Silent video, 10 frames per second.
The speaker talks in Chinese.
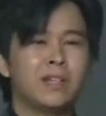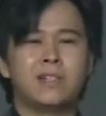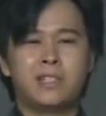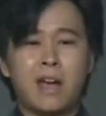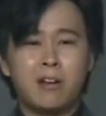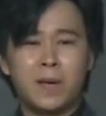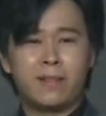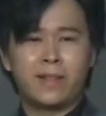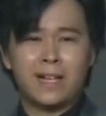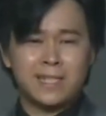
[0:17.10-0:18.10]
家人们，
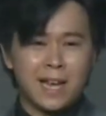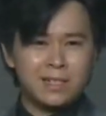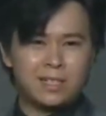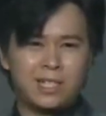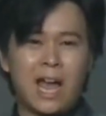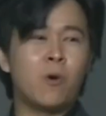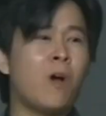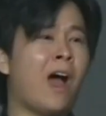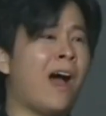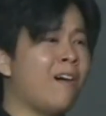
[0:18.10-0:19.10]
大家下午
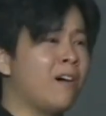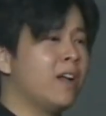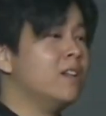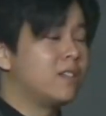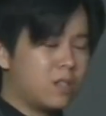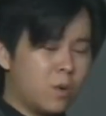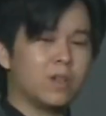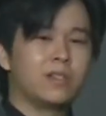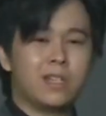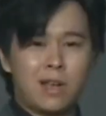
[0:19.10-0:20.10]
好！自我
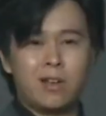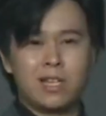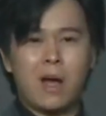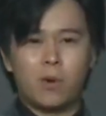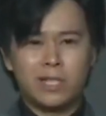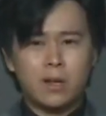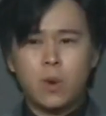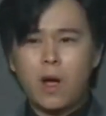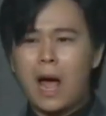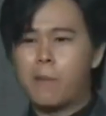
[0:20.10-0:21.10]
介绍一下，我叫
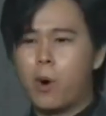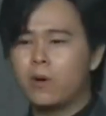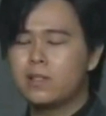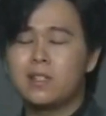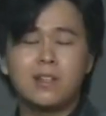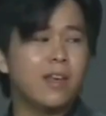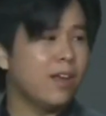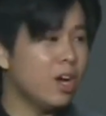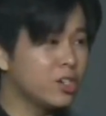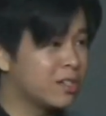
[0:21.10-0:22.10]
做阿蒙，今年
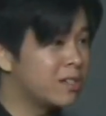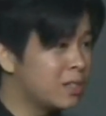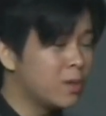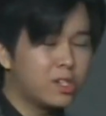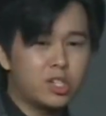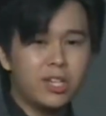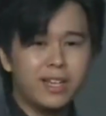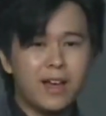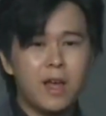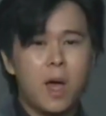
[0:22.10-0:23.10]
二十四岁，是一
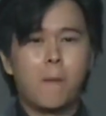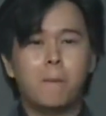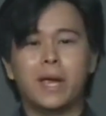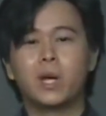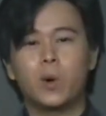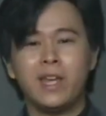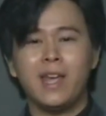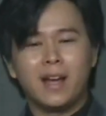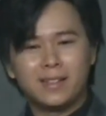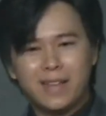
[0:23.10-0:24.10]
个玫瑰
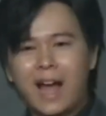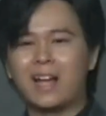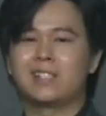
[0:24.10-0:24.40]
大